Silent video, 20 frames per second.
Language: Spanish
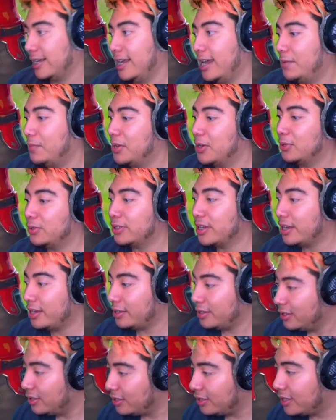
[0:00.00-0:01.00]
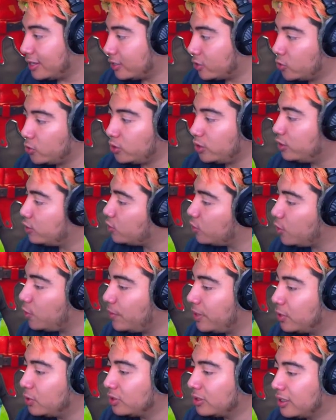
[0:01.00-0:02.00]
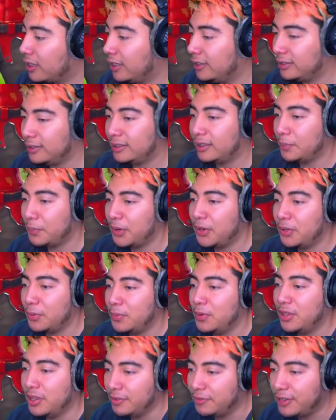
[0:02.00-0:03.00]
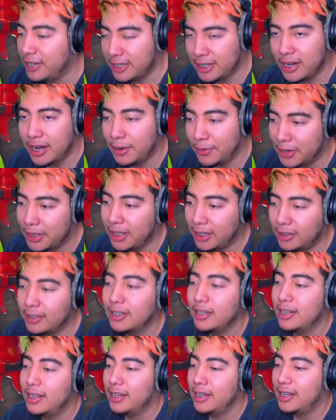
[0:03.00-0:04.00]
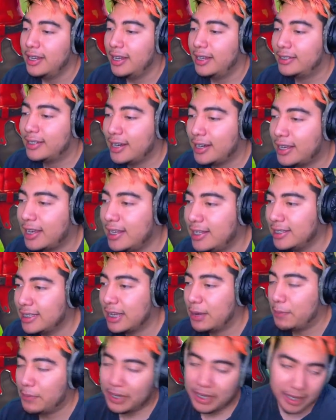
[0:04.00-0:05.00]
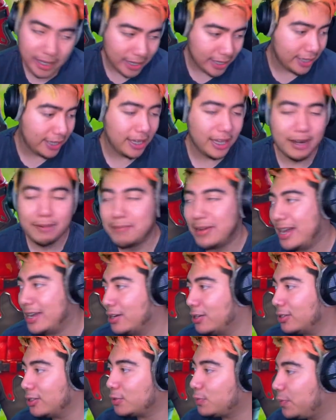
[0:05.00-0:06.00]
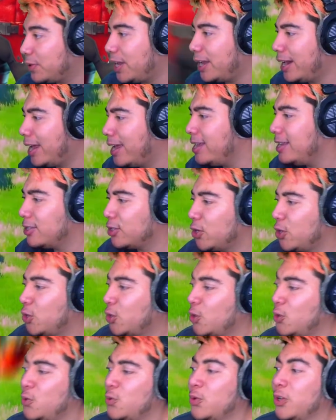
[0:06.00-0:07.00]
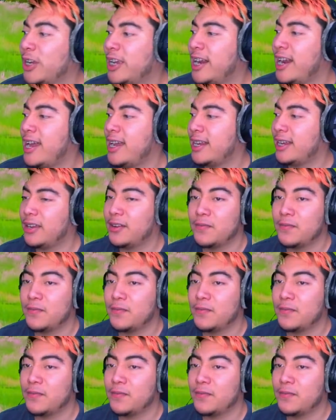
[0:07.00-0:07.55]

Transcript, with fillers: Amigos, ya. Esto, esto no me gusta, ¿eh? se está poniendo muy difícil, la verdad. Es el 15. Bien ahí, hermanos. Bien ahí, soy todo un crack.